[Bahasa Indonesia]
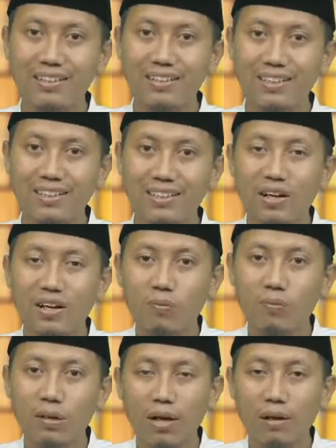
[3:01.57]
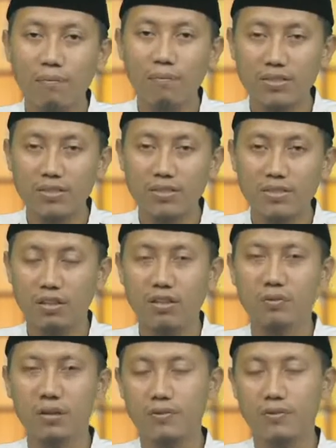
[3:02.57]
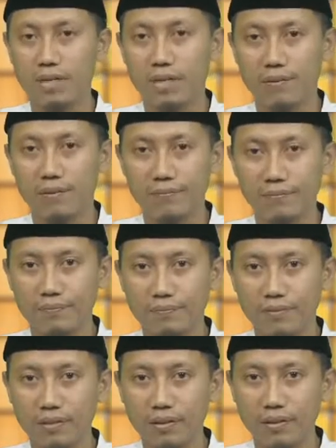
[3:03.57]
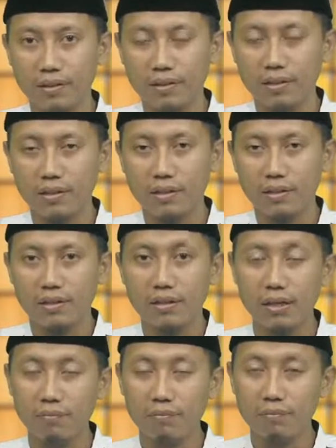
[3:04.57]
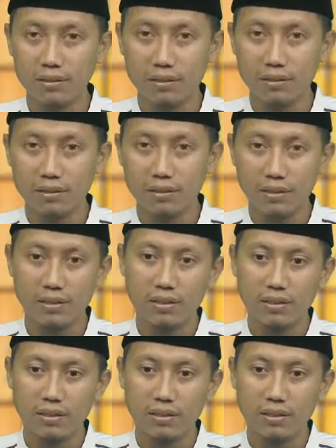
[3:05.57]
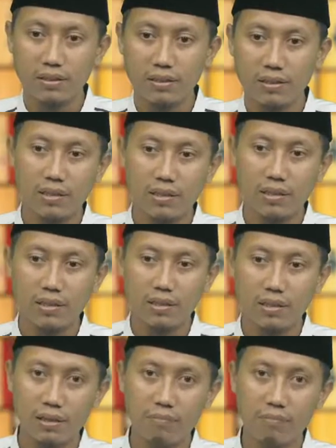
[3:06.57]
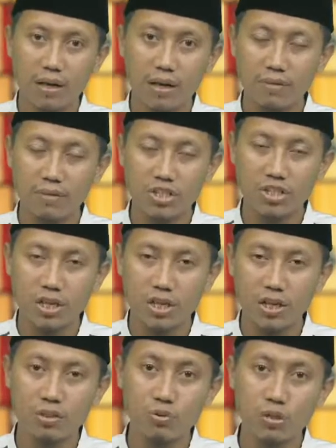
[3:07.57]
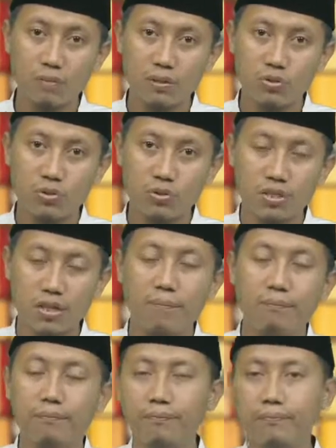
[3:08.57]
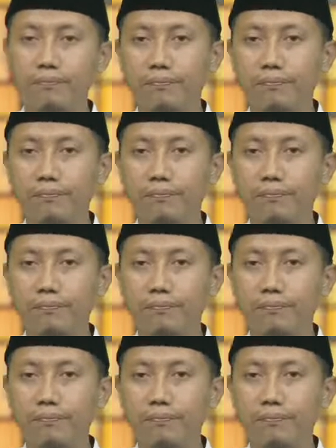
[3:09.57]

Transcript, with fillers: ada di tengah umat Muhammad sallallahu alaihi wasallam. Dalam arti ketika masyarakat sudah masuk Islam